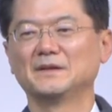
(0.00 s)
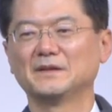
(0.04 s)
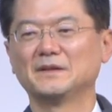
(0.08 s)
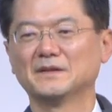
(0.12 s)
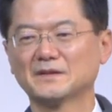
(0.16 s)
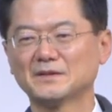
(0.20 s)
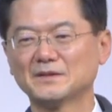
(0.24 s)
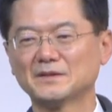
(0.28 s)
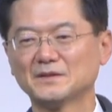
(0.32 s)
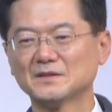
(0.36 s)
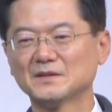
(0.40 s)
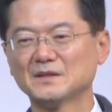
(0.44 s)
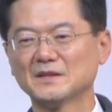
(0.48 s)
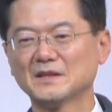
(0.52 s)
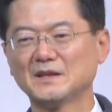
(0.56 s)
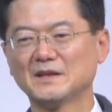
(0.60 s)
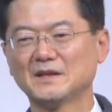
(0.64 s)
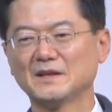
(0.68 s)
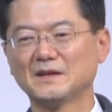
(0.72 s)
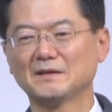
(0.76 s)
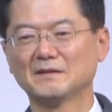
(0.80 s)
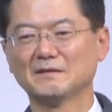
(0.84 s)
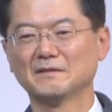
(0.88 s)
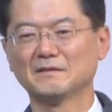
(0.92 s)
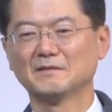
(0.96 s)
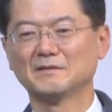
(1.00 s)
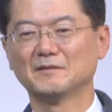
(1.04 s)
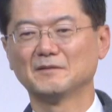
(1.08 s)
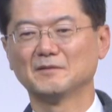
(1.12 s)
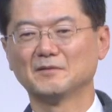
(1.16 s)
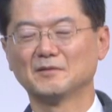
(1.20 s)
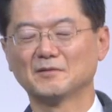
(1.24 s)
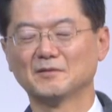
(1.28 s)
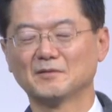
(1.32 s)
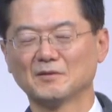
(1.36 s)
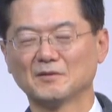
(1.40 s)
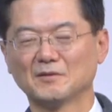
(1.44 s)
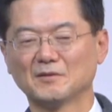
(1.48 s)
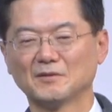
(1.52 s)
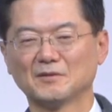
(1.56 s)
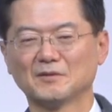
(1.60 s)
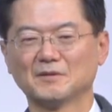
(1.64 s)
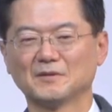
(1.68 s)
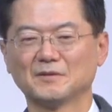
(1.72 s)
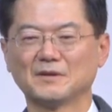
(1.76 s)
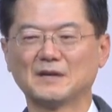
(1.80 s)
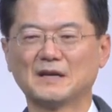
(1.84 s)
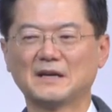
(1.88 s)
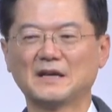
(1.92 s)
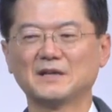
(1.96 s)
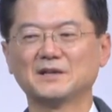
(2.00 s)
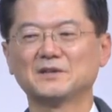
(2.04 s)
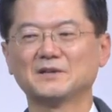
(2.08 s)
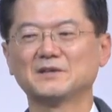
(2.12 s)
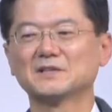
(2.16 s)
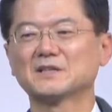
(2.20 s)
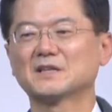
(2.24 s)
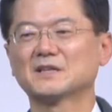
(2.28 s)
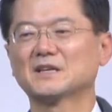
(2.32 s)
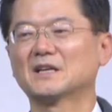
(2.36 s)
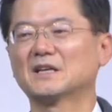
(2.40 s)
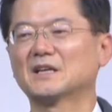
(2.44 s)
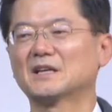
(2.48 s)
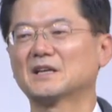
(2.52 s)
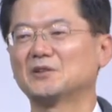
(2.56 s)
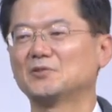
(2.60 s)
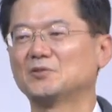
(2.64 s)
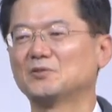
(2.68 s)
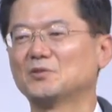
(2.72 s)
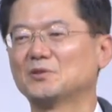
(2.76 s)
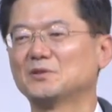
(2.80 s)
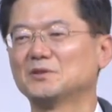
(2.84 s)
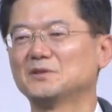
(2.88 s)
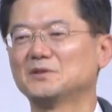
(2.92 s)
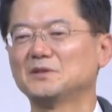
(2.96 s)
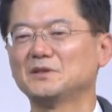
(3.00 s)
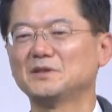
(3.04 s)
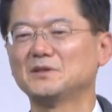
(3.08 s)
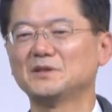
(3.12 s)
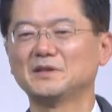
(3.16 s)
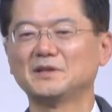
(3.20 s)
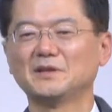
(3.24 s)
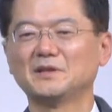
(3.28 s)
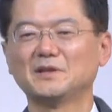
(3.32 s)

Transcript: 그런데 아이러니컬하게도 그들이